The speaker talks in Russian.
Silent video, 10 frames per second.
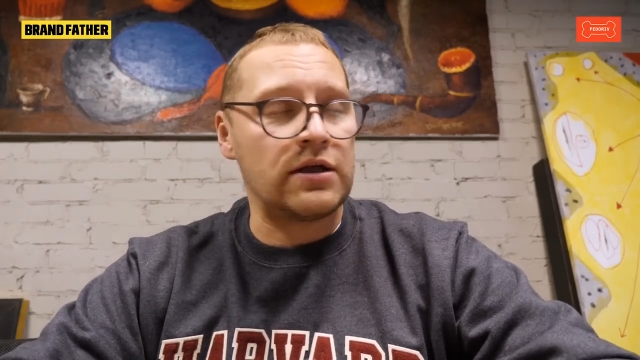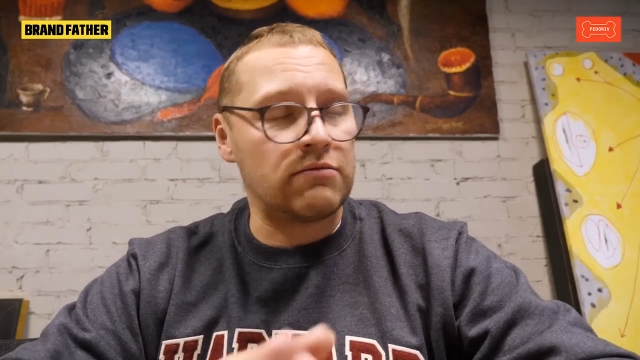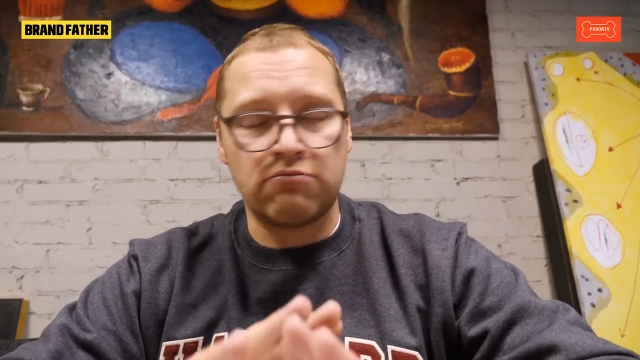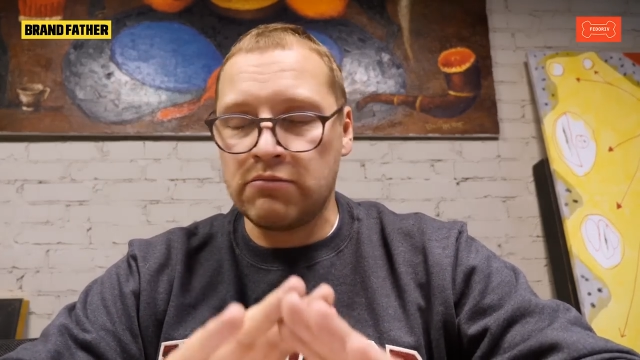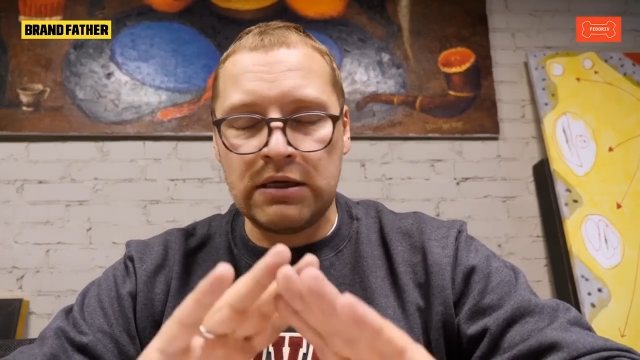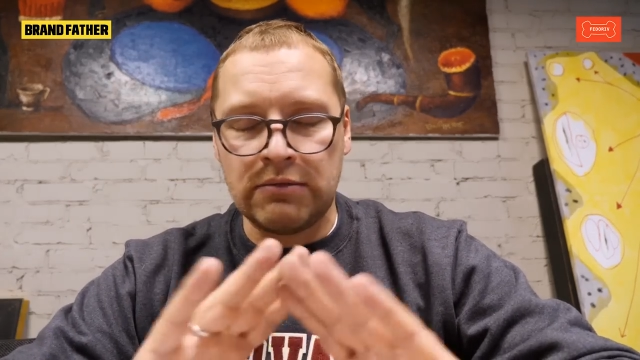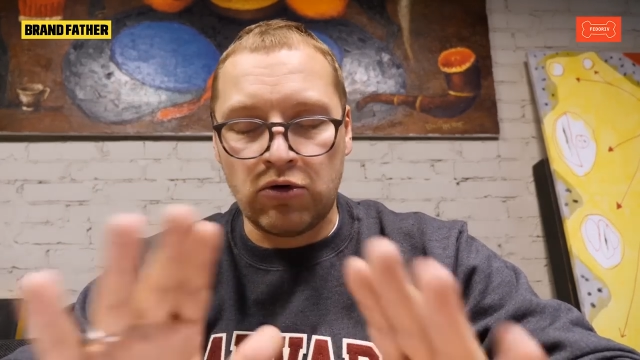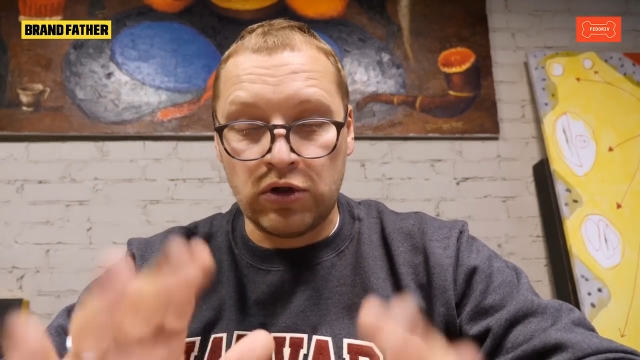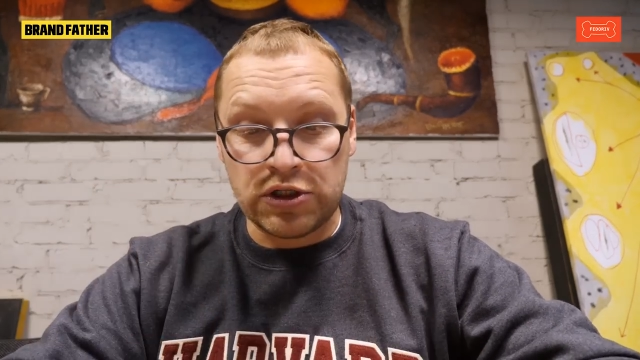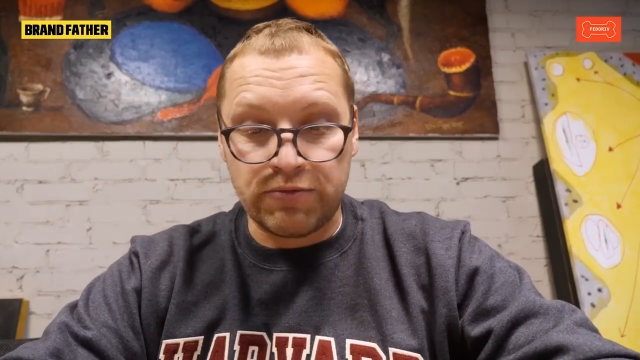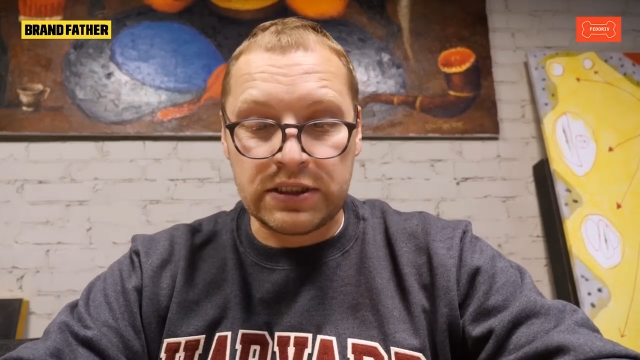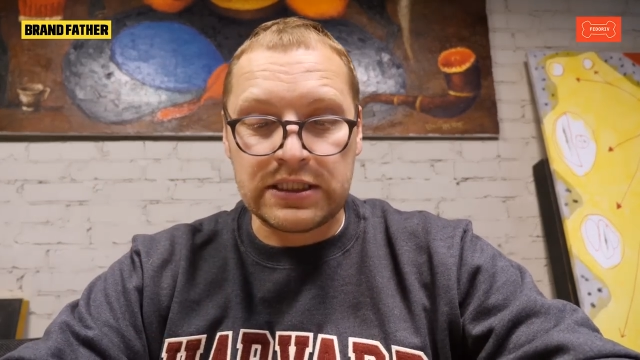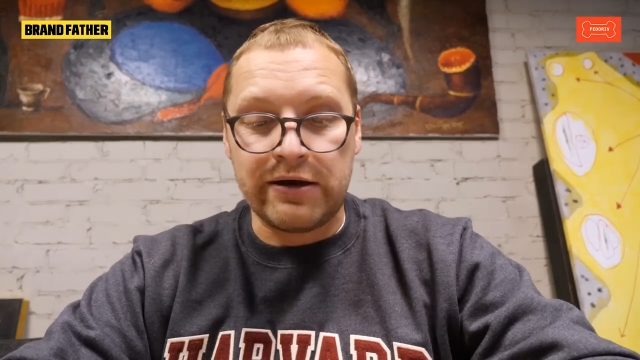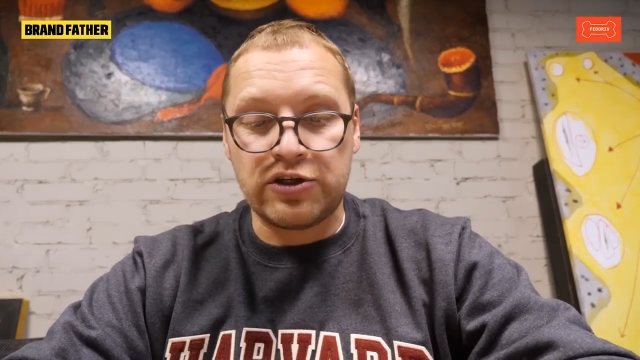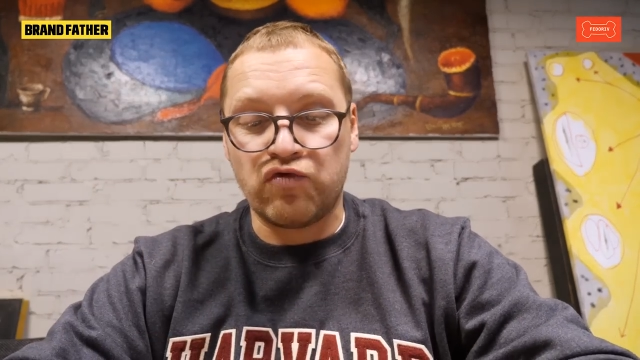я не могу даже
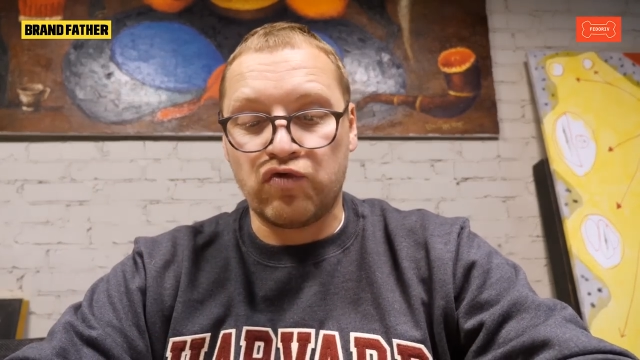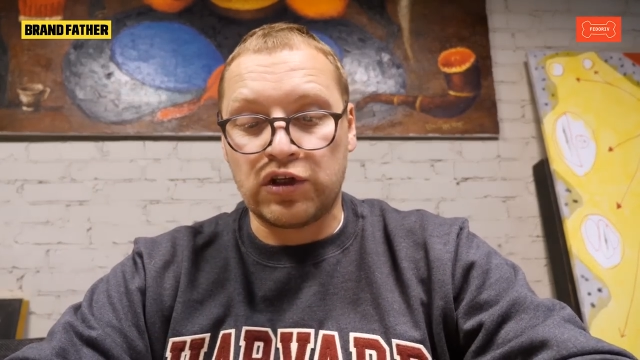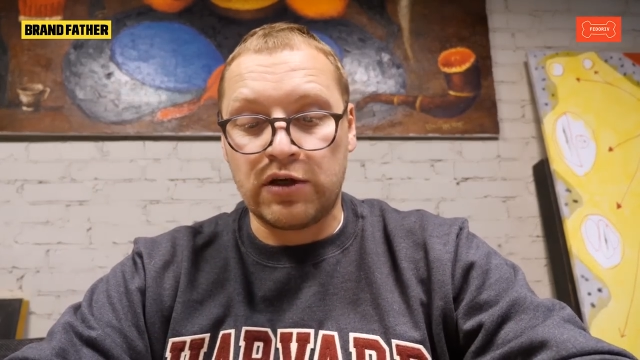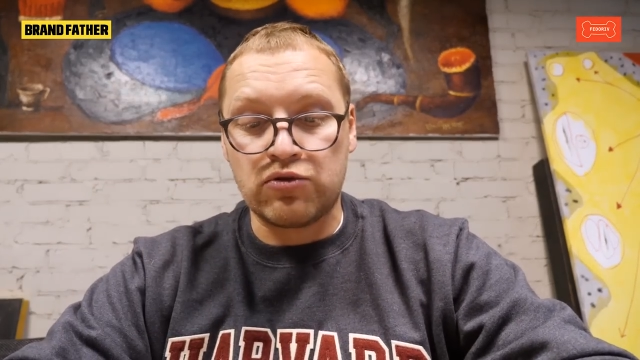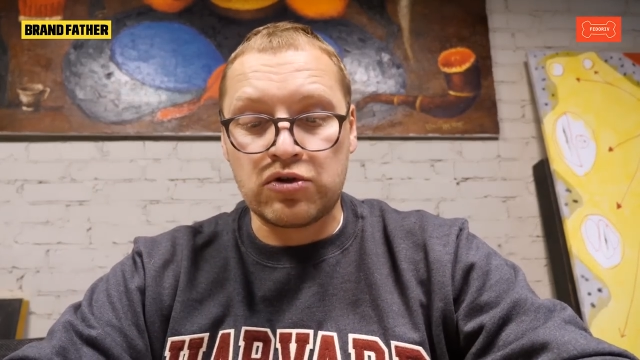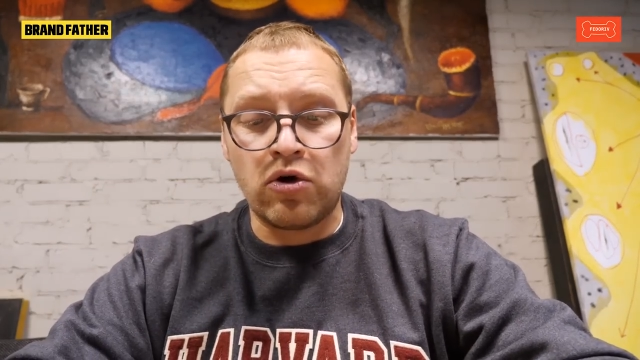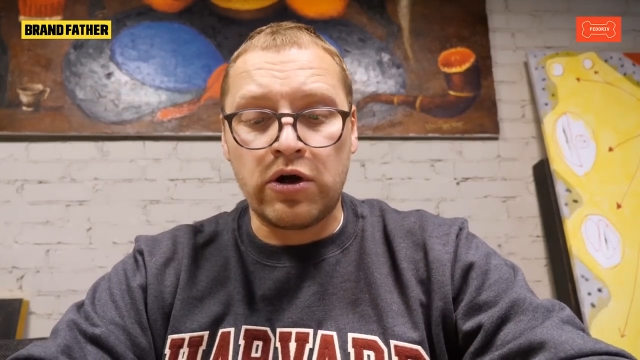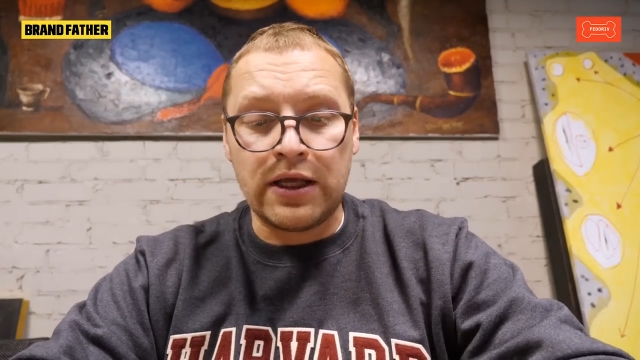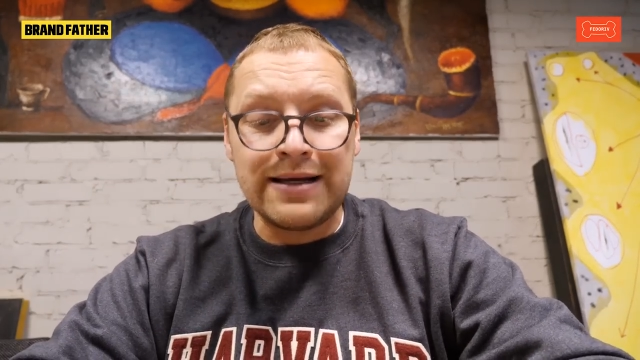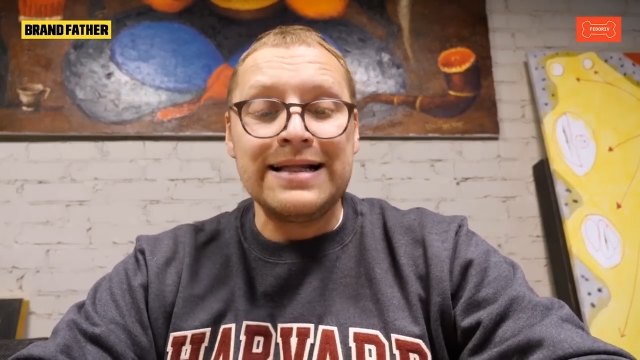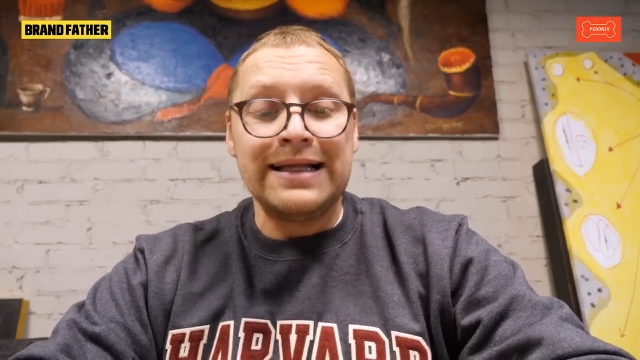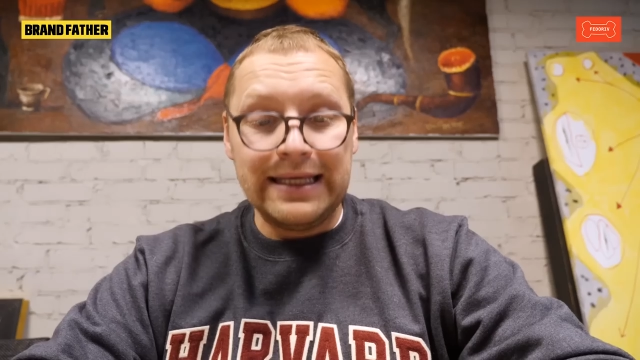представить, чего это ему стоило,